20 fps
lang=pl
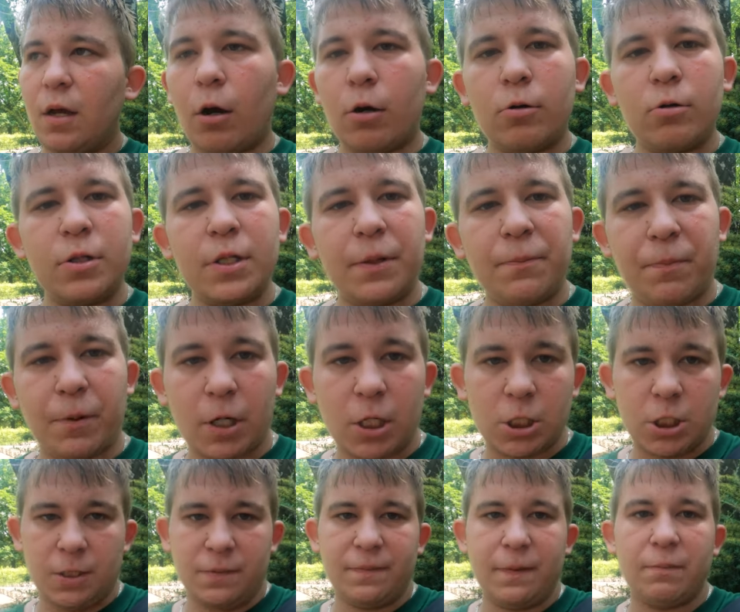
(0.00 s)
Ogólnie
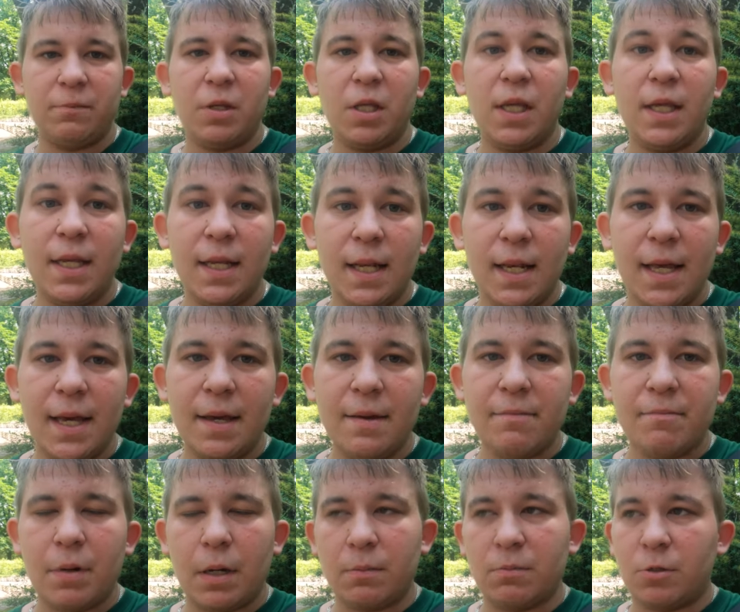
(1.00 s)
pokażę Wam ile
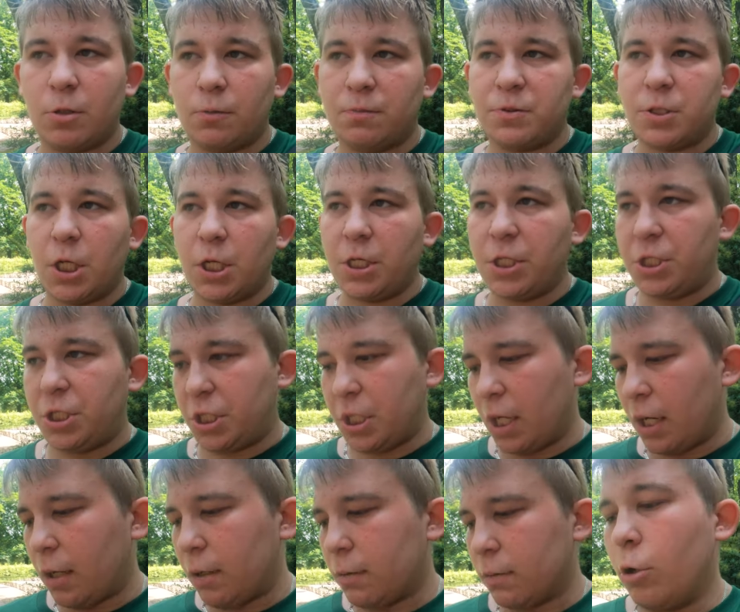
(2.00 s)
mam do
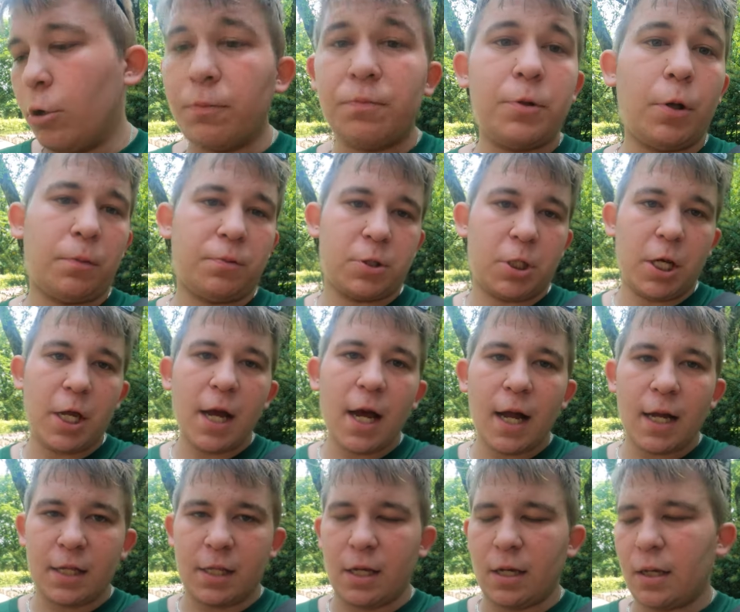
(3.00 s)
przejścia lub do
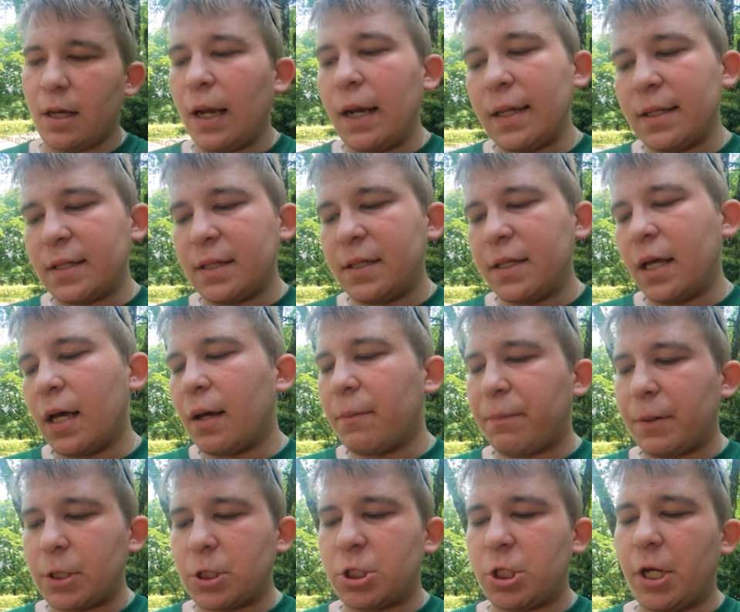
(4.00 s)
przejechania, ale ja
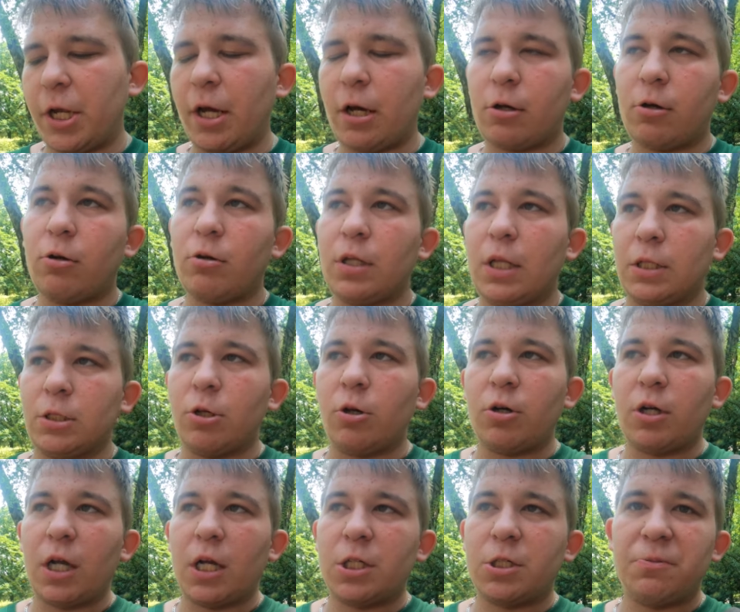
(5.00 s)
patrzę jako na
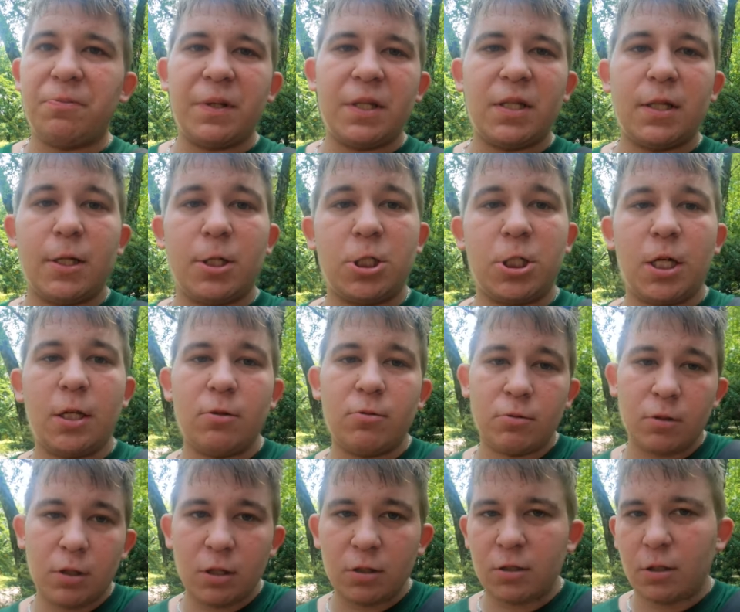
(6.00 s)
nogę, że będę szedł,
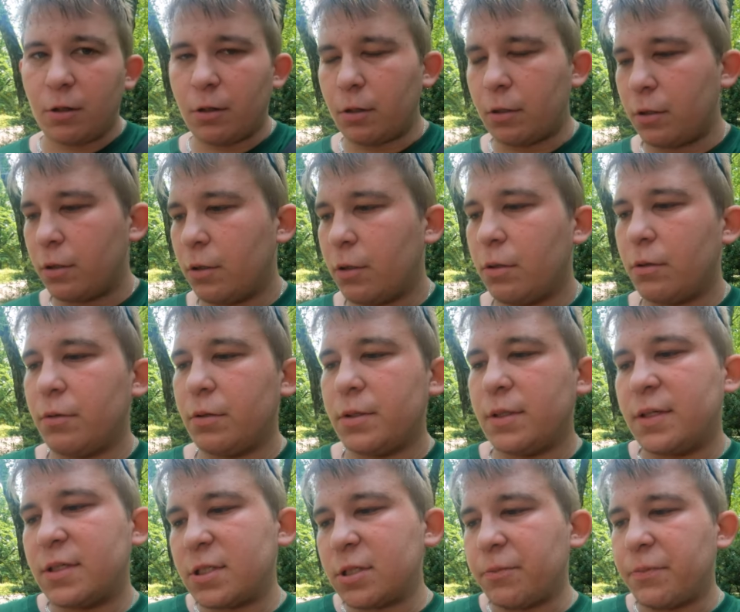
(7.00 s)
no to
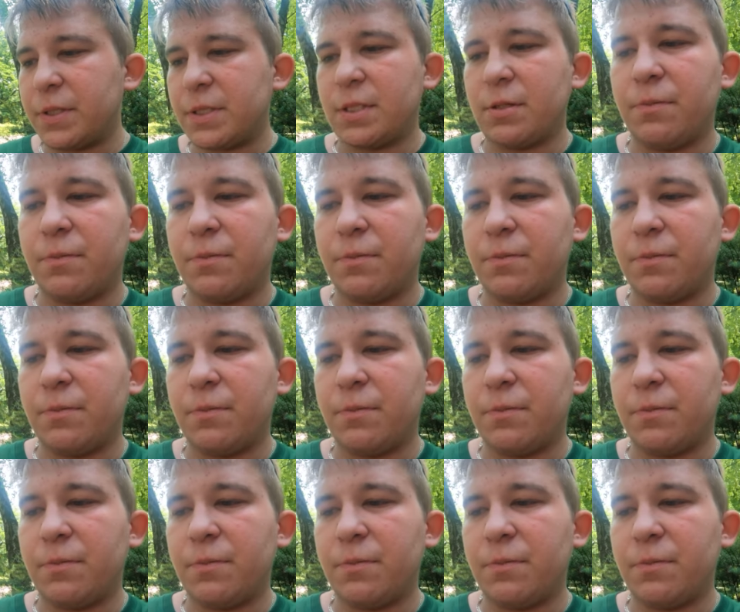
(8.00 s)
e, sobie